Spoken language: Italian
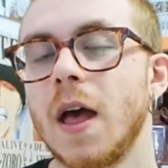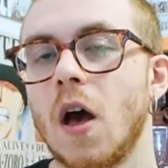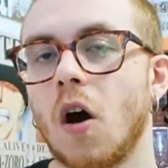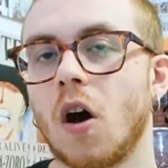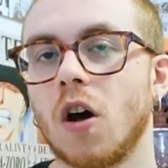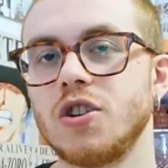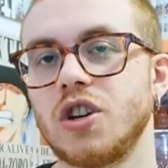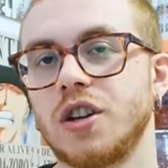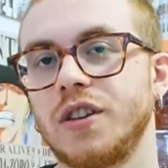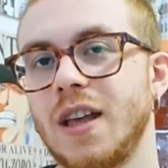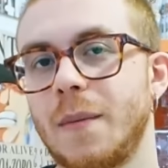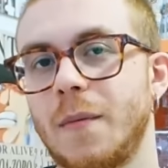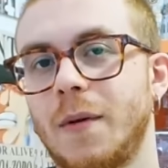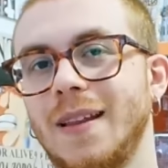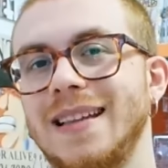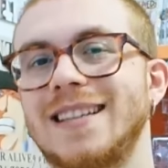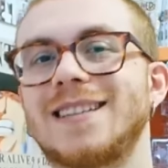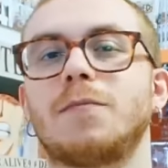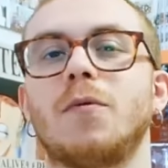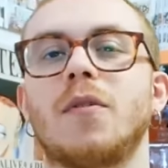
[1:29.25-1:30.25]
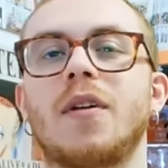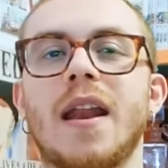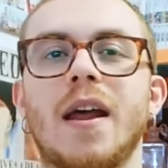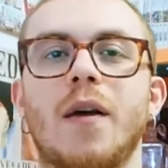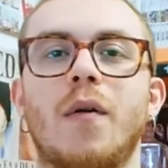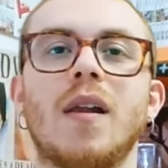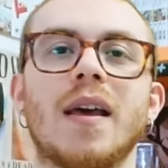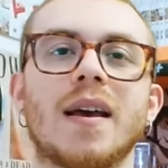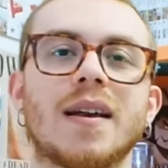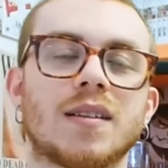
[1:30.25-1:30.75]
Oggi andiamo ad esplorare
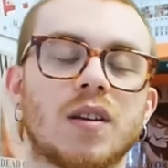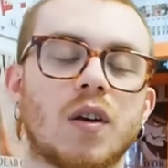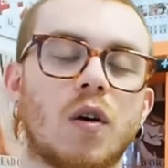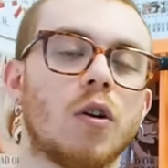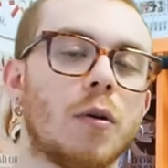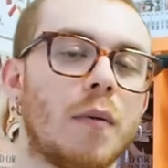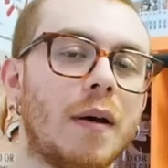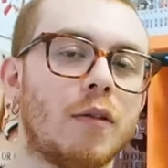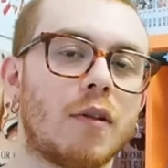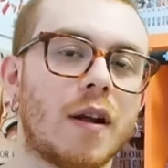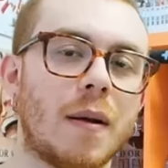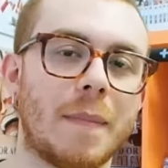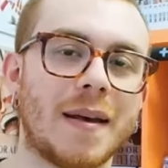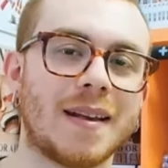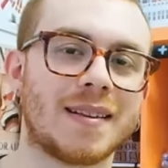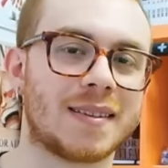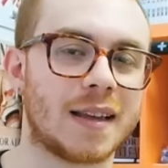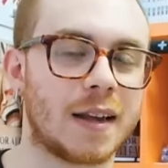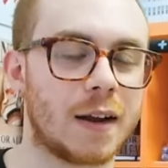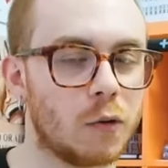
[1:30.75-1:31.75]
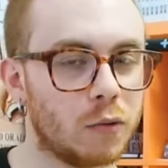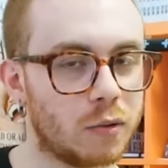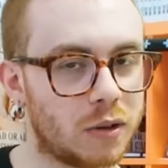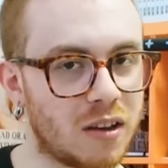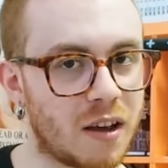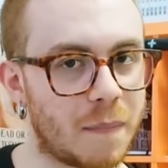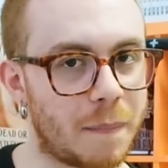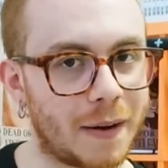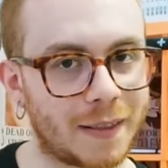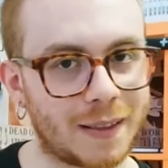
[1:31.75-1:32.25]
quella che secondo me dovrebbe essere
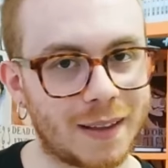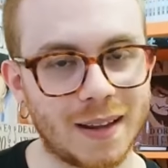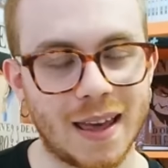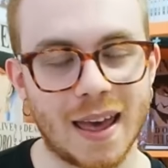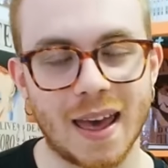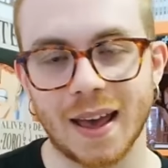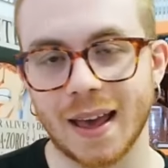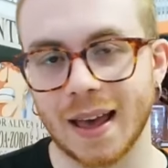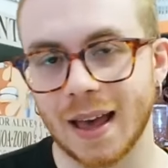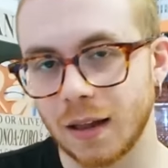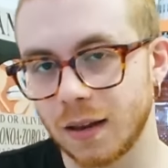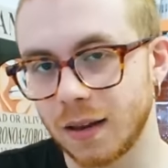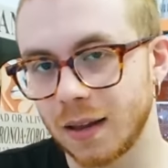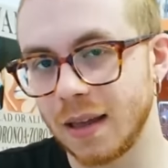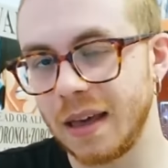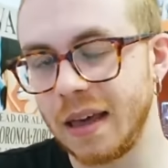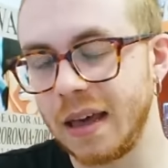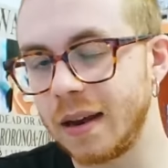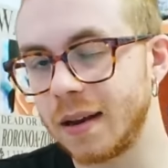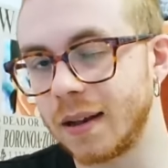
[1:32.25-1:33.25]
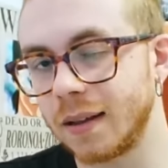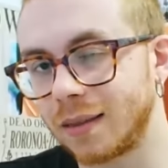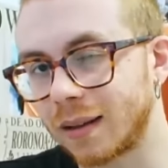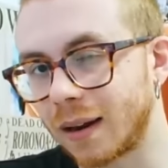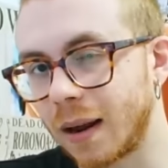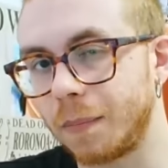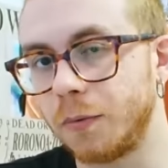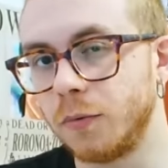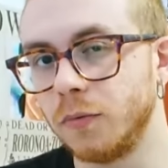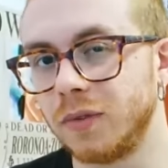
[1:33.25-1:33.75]
l'ultima parte di Egghead in
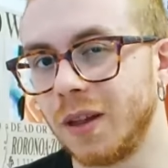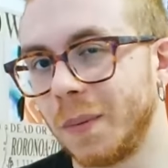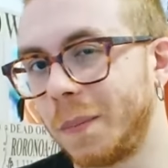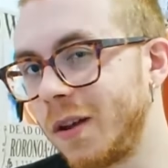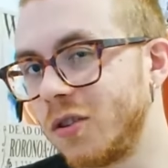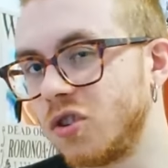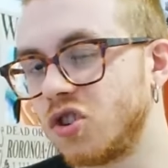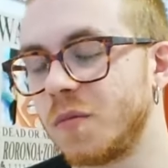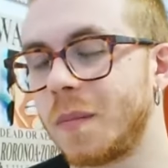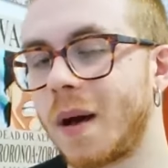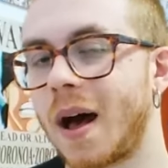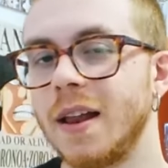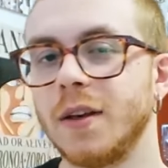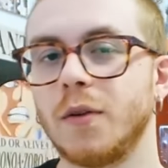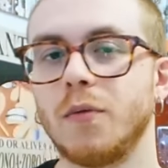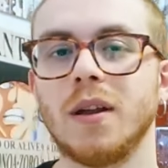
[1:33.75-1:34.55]
tre punti principali,